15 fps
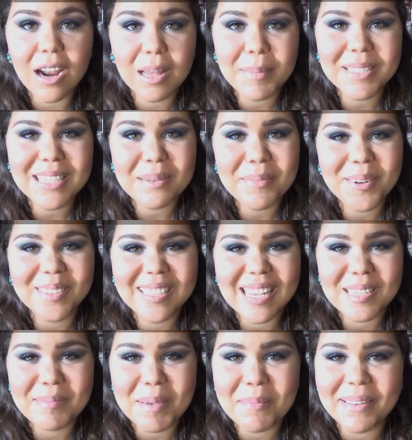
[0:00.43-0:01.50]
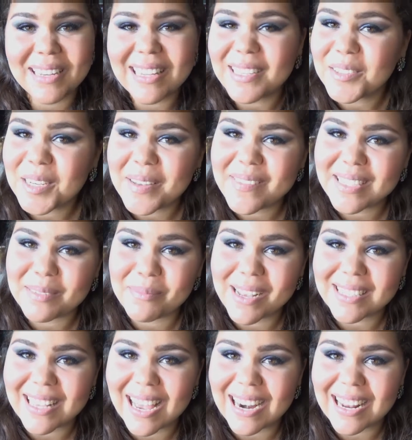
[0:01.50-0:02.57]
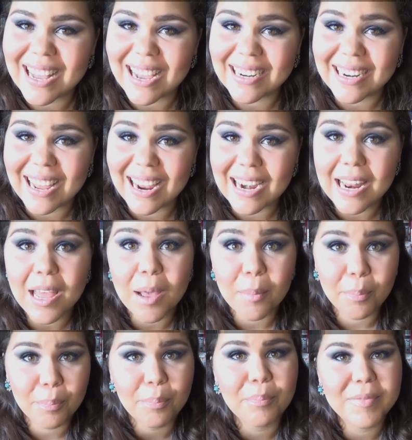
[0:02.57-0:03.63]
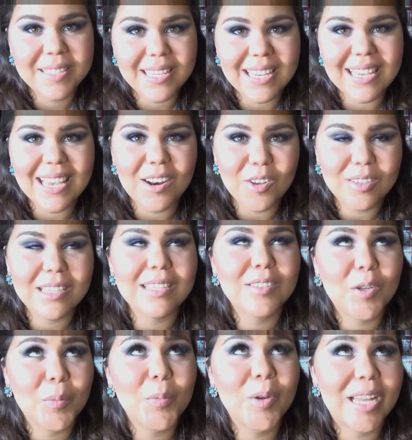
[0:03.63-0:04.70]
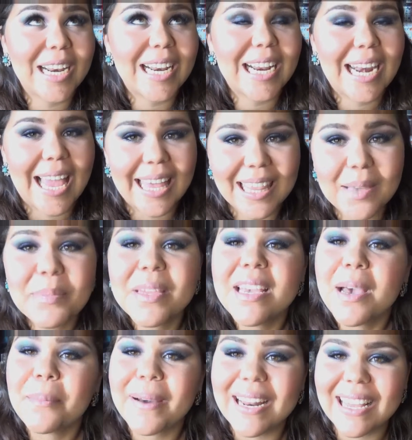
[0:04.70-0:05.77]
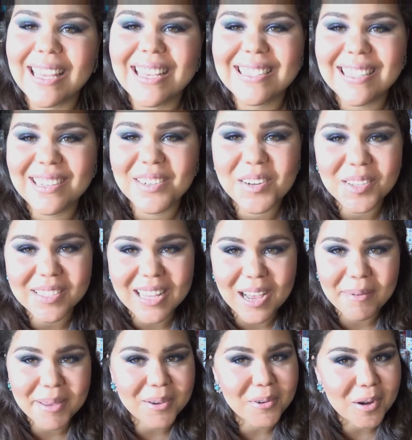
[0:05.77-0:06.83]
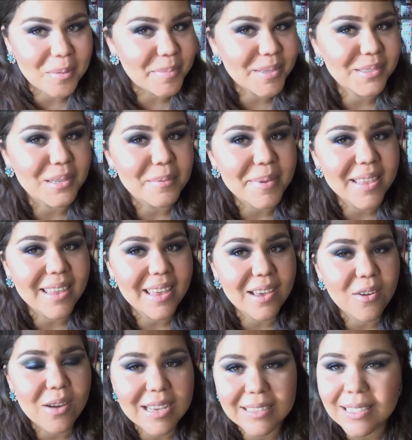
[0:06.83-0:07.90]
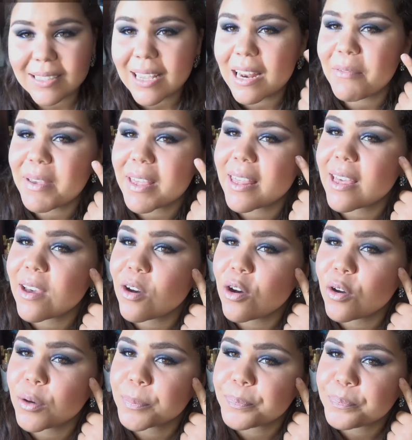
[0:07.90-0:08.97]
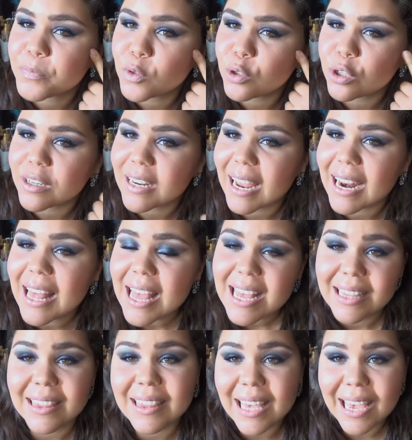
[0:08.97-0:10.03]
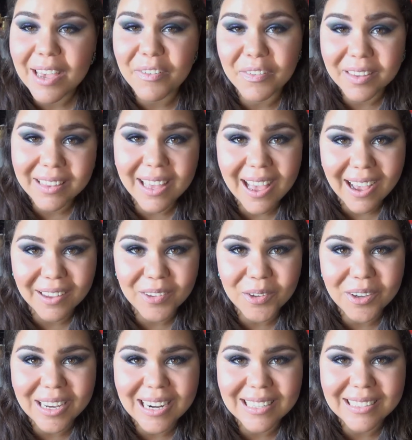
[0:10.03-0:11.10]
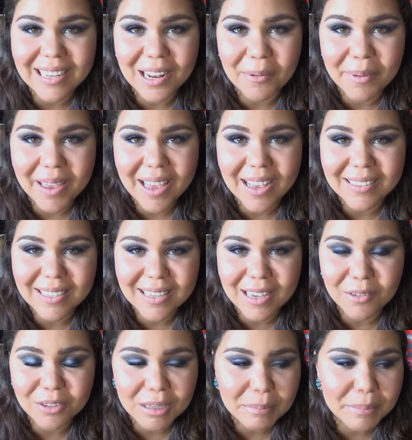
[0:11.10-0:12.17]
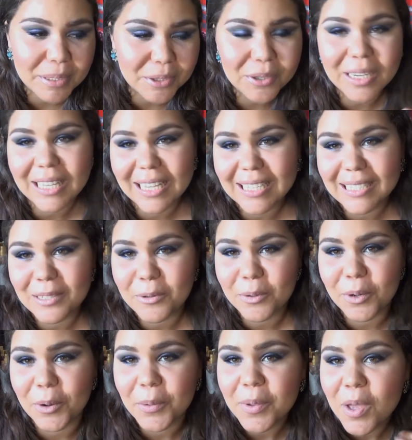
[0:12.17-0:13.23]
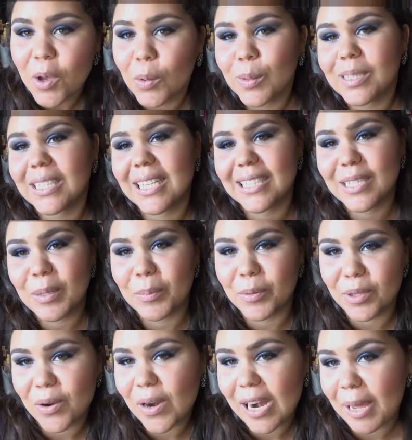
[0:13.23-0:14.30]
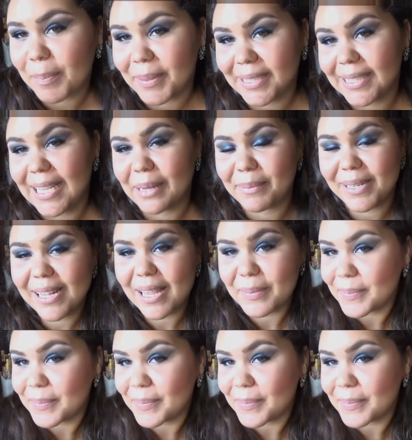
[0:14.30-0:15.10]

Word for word: Hola mis hermosas, bienvenidas una vez más al canal. Sí, ya los estoy muy arreglada. Para aquellas que no lo saben o no han visto el video, este es el video tutorial de fin de año que les grabé hace ya un tiempito, que ya de seguro ustedes lo pudieron apreciar, ¿verdad?